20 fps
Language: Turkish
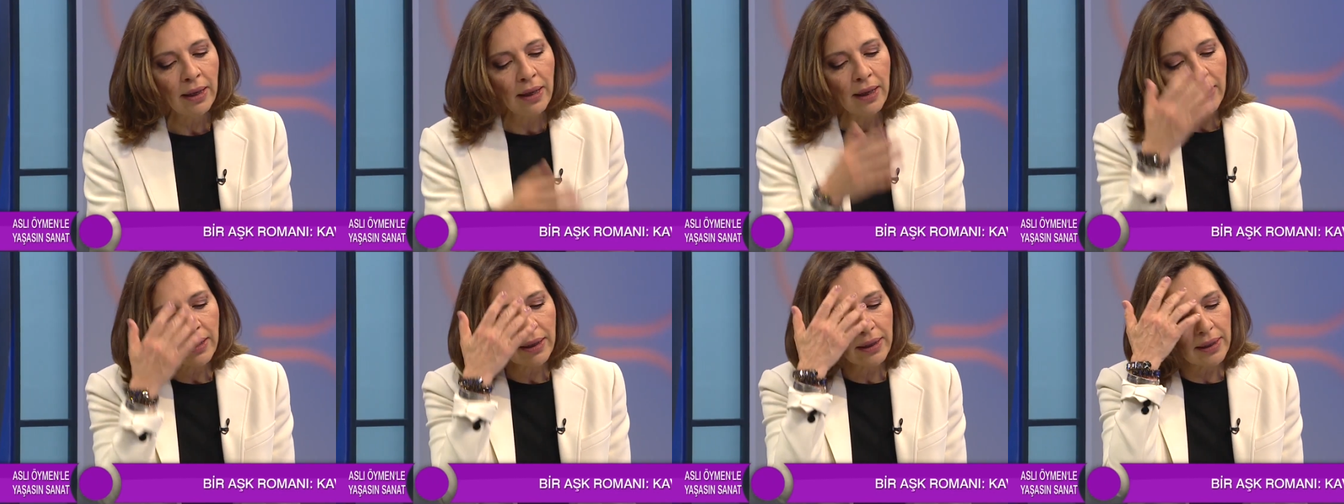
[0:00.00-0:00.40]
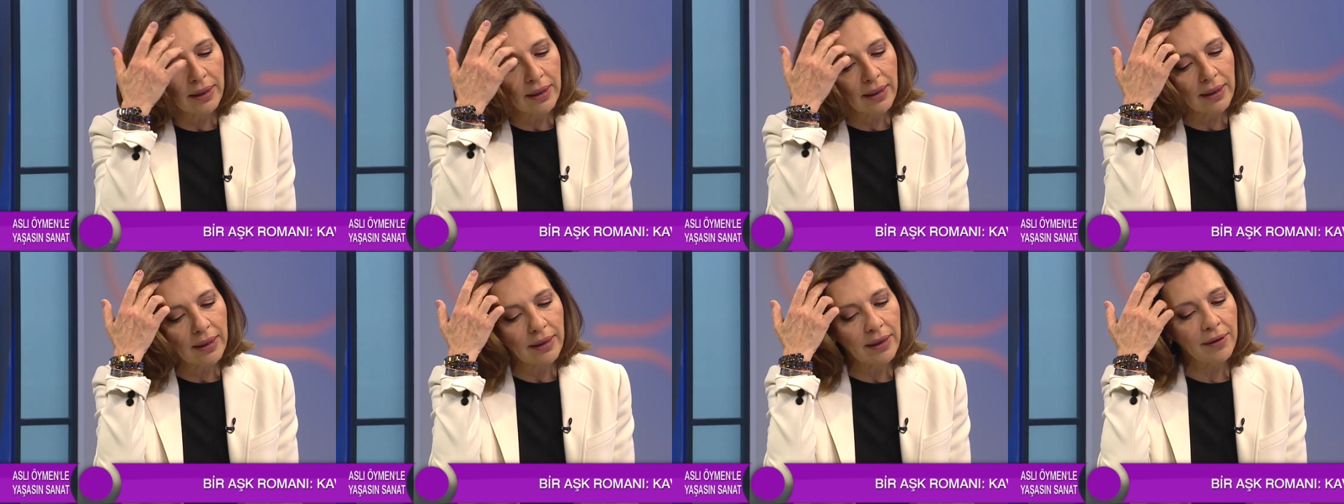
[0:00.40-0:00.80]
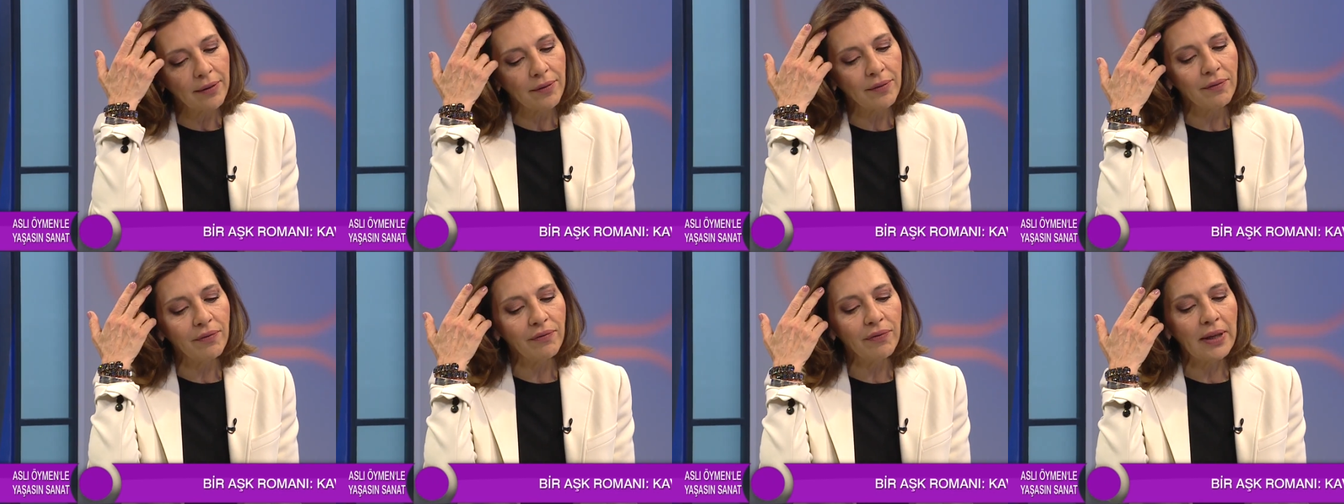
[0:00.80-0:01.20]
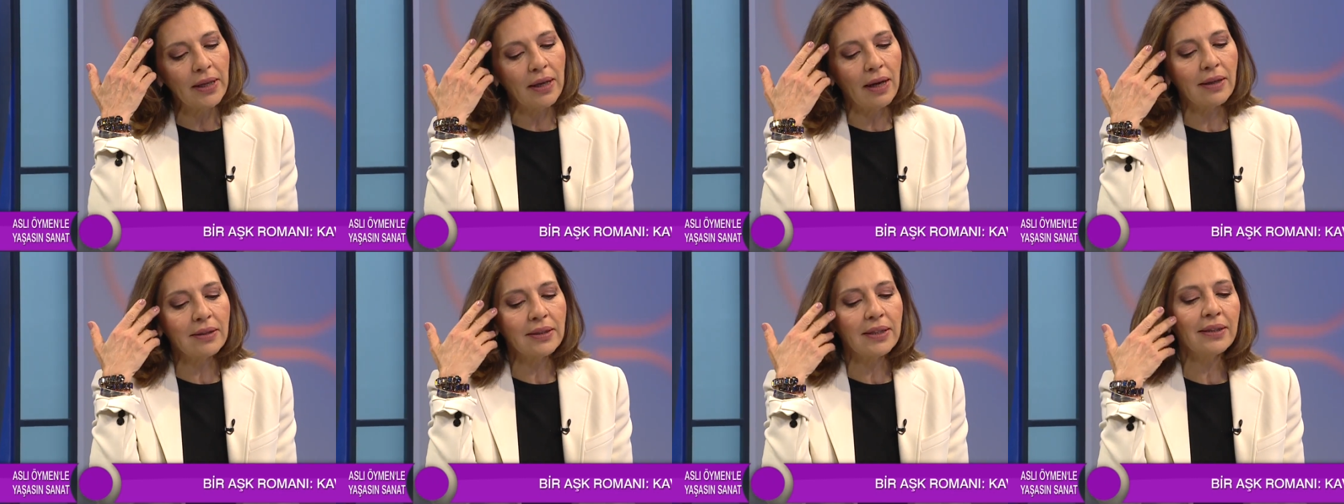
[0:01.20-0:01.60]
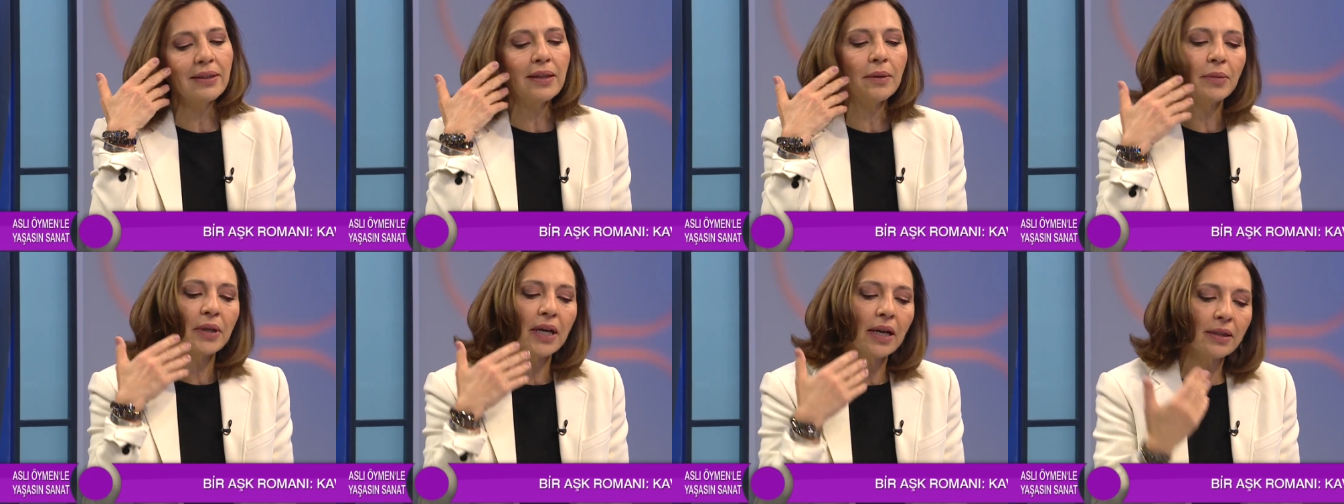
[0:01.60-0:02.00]
Öyle, öyle. E, ve
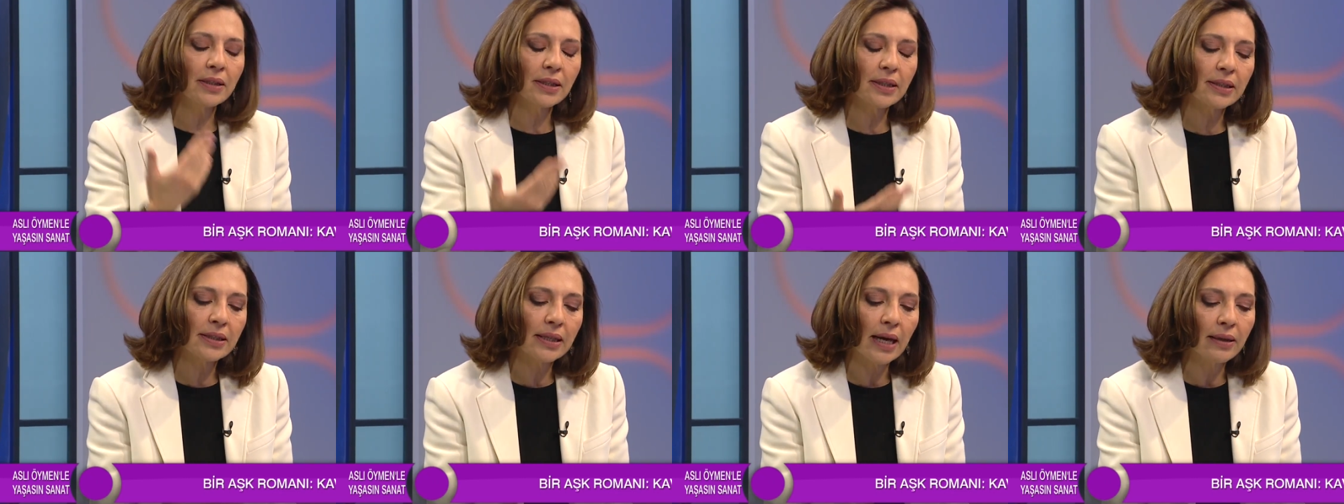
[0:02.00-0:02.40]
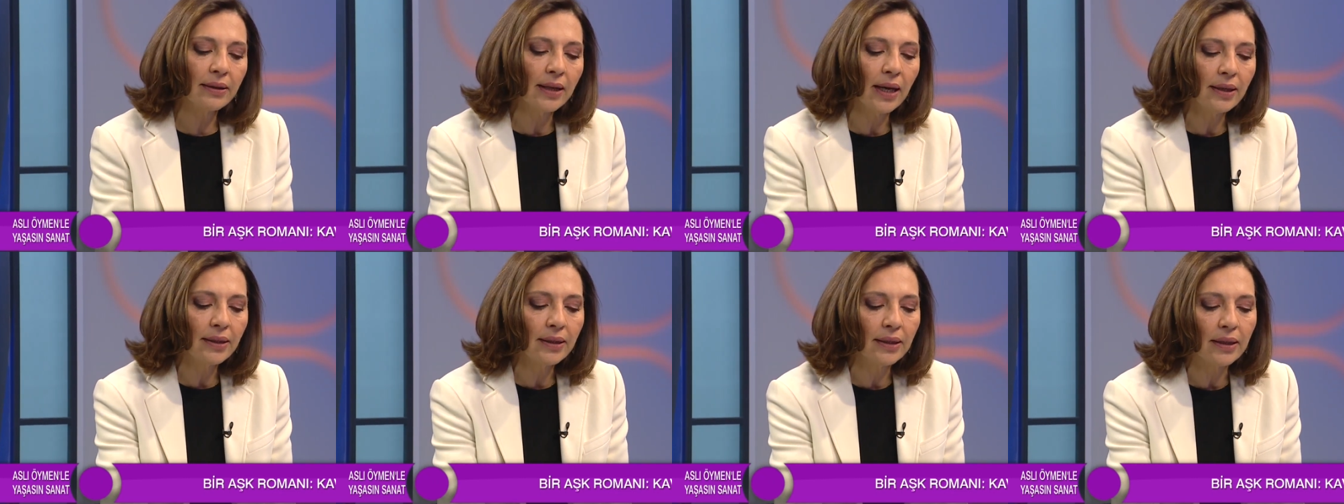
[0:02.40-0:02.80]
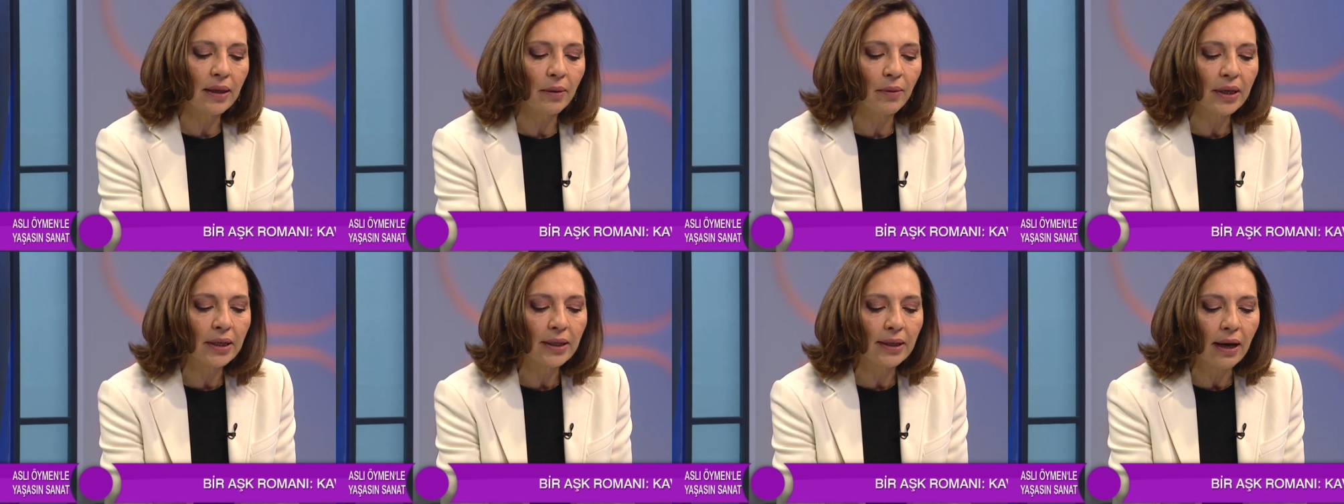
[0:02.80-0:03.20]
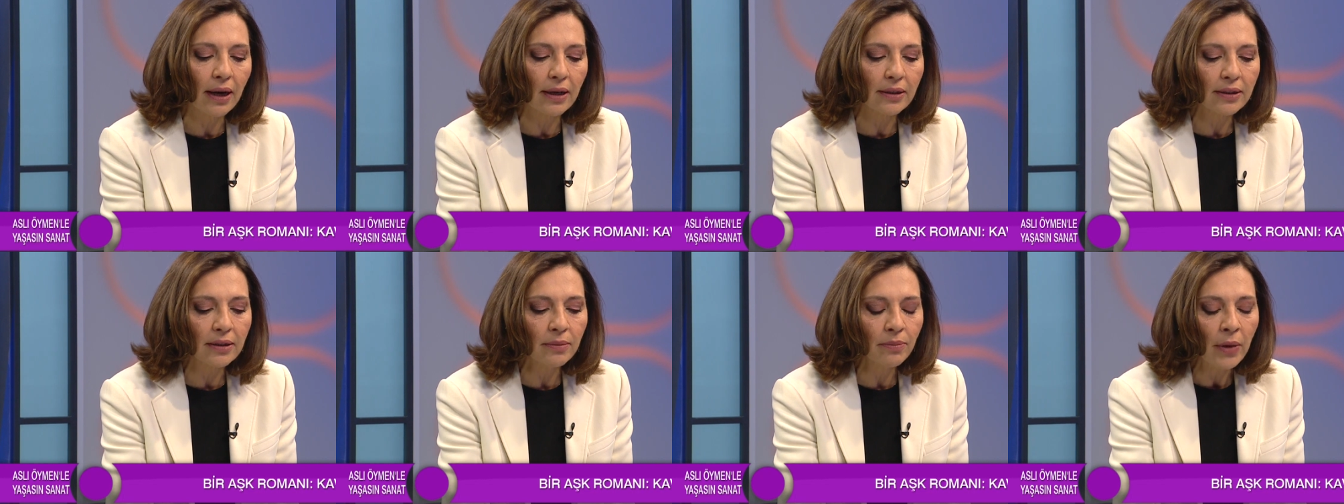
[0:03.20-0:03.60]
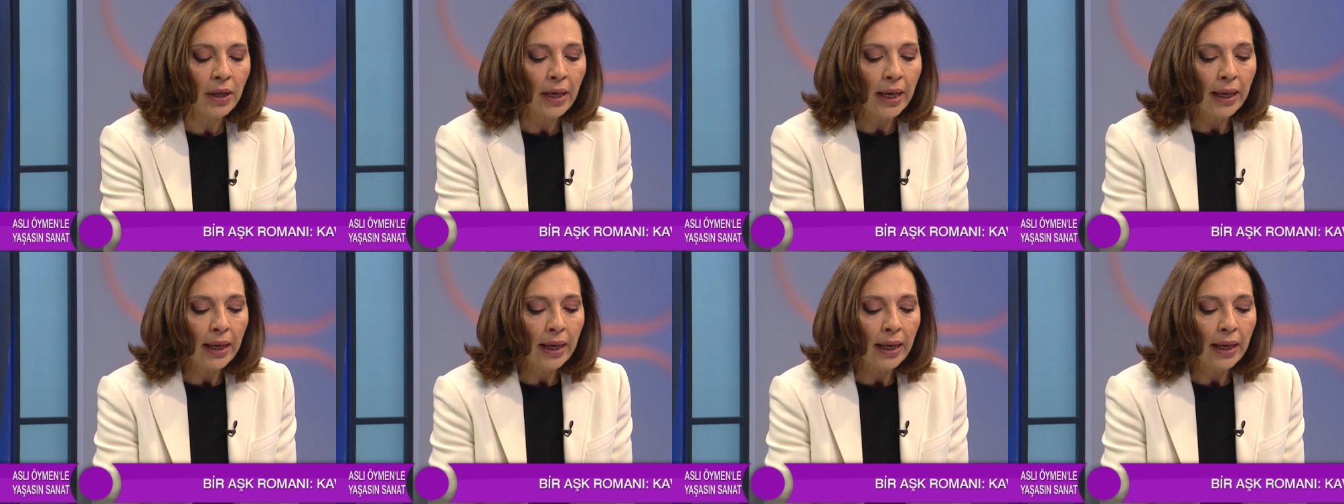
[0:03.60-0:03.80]
aslında birazcık senden dinlemek lazım.